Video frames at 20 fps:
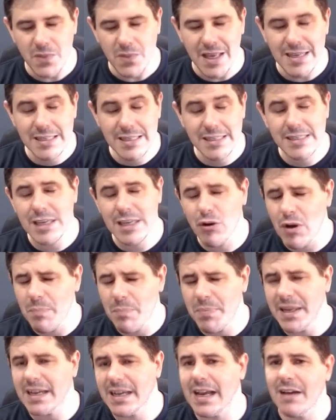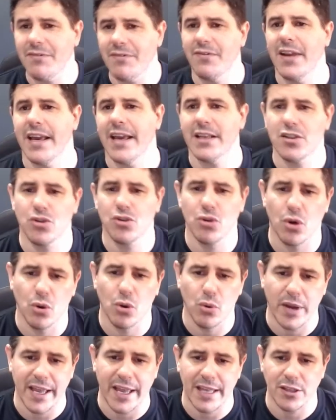Se eu aplicar Flex Grow
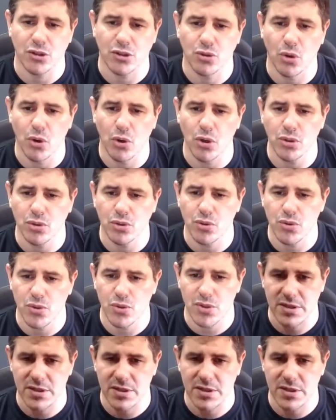em todos os